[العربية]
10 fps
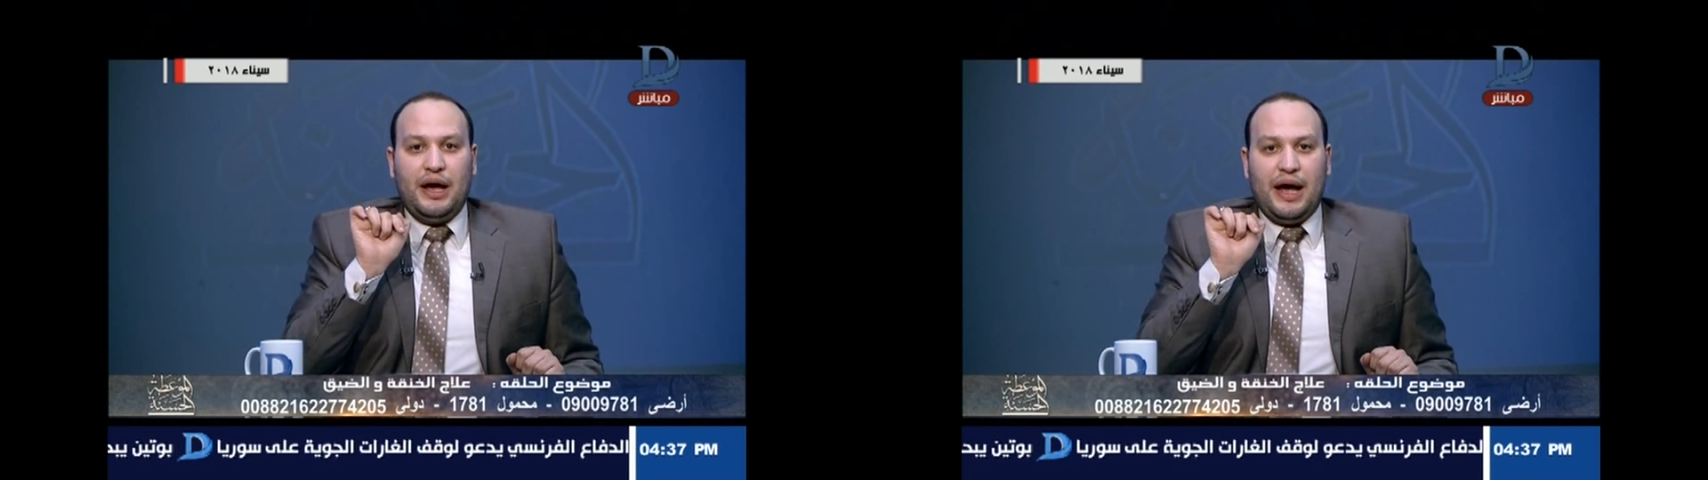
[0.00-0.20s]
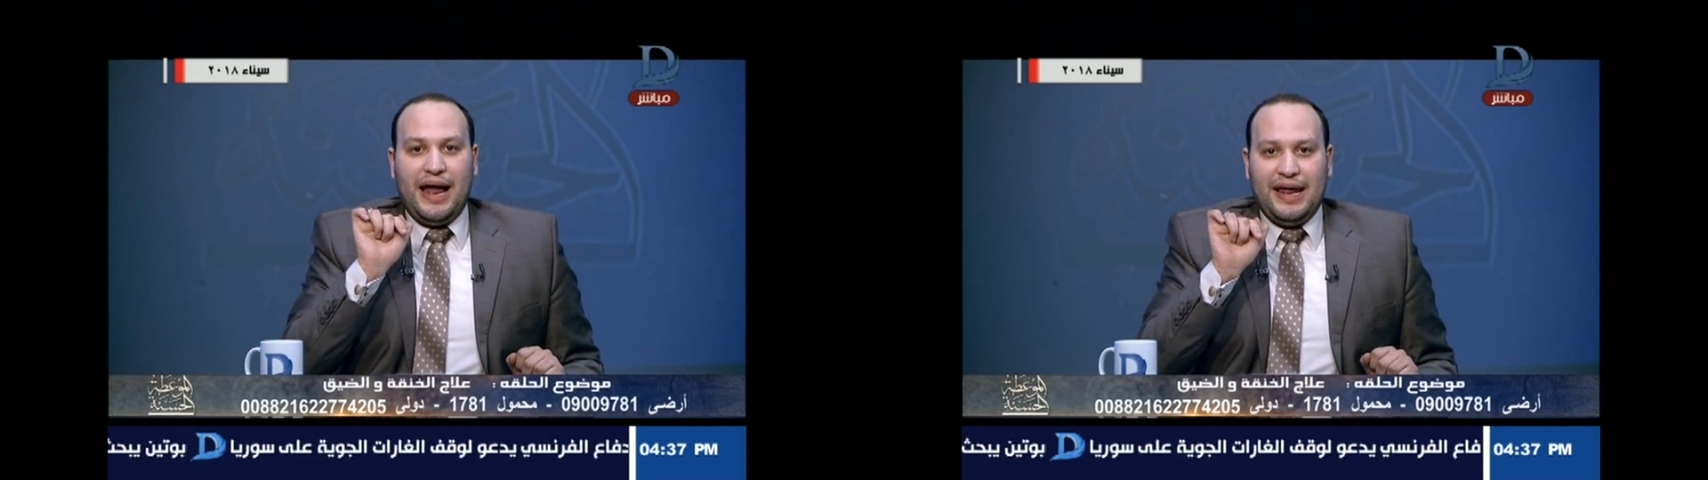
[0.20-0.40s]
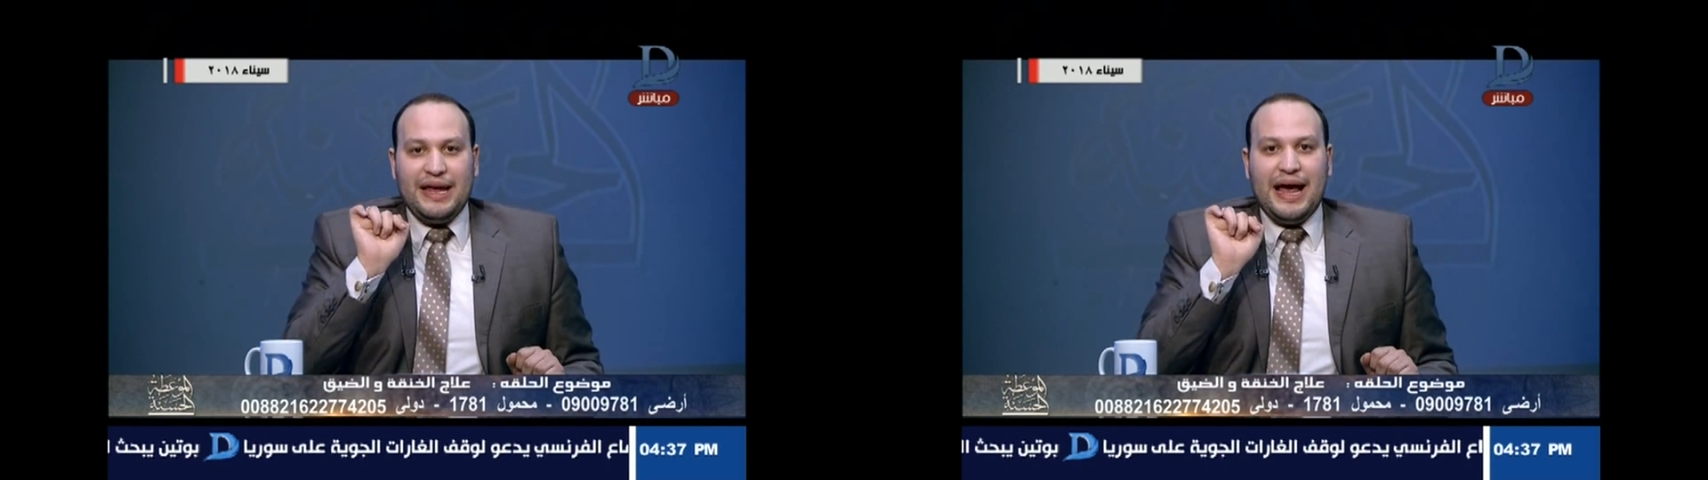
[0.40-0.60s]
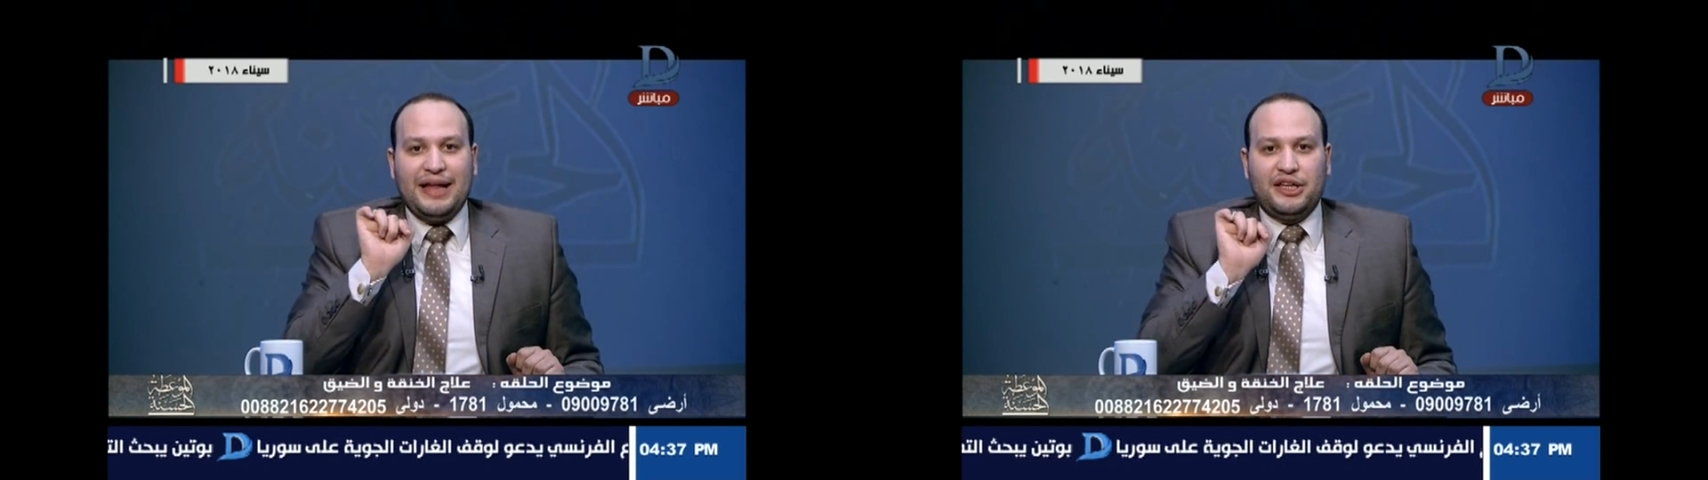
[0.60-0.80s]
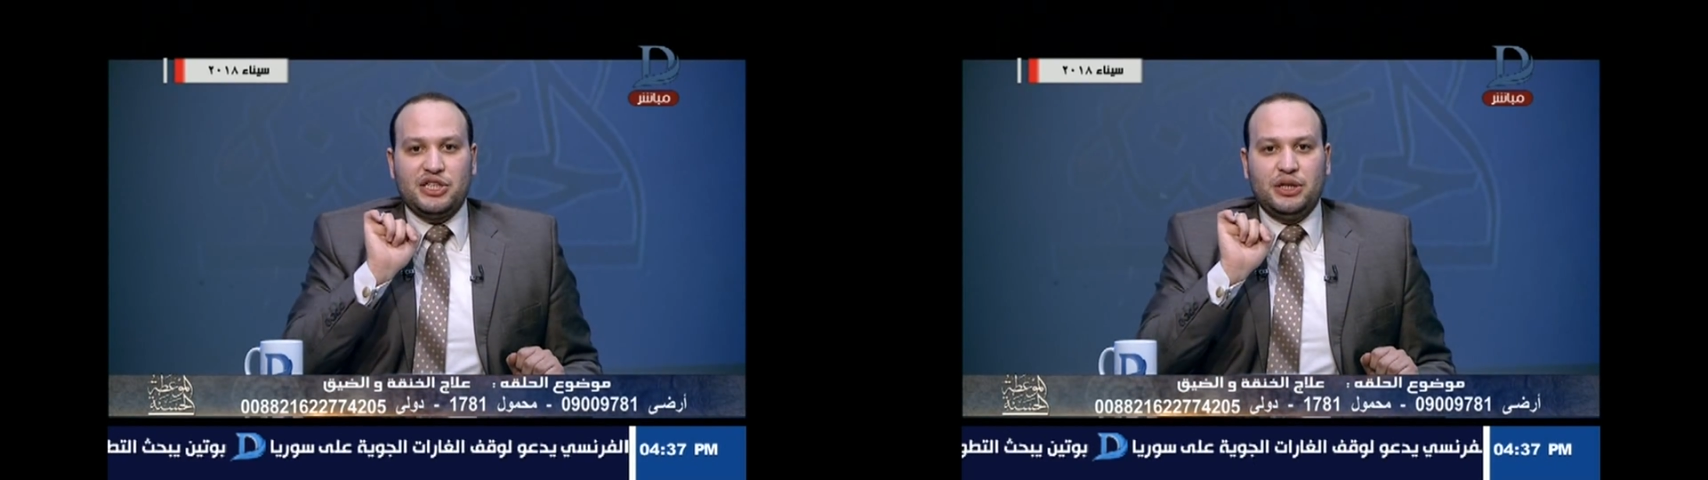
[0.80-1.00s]
هلاقيها
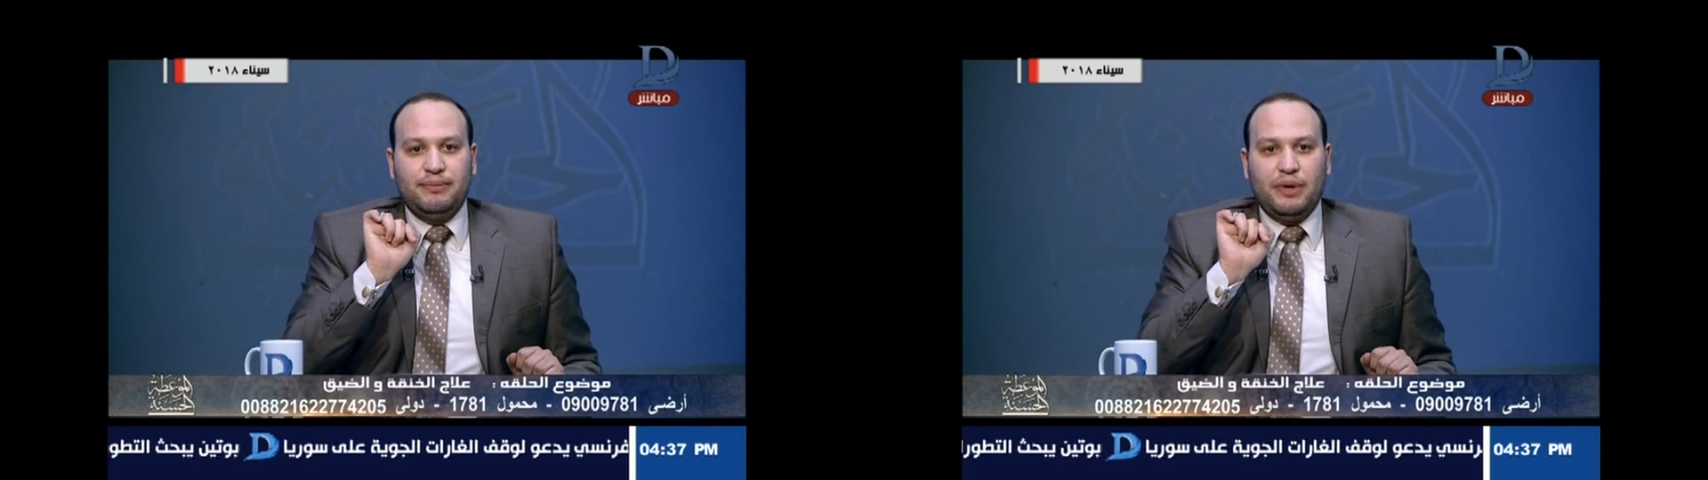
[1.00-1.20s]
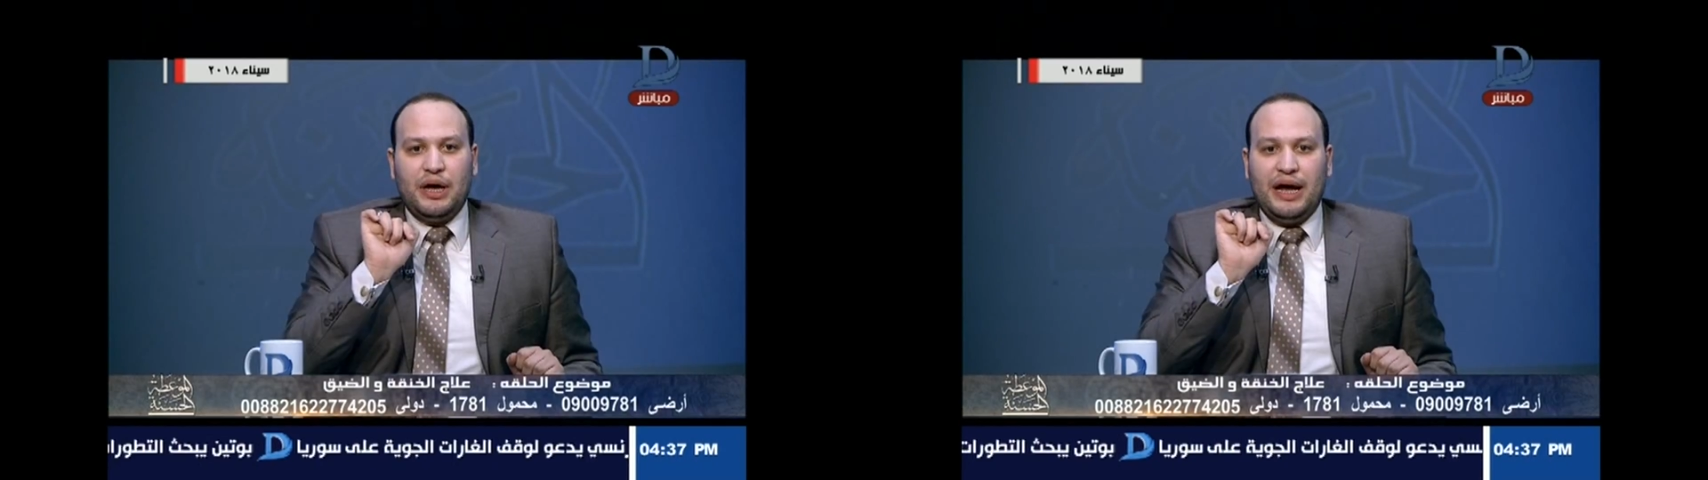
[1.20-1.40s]
هتشتم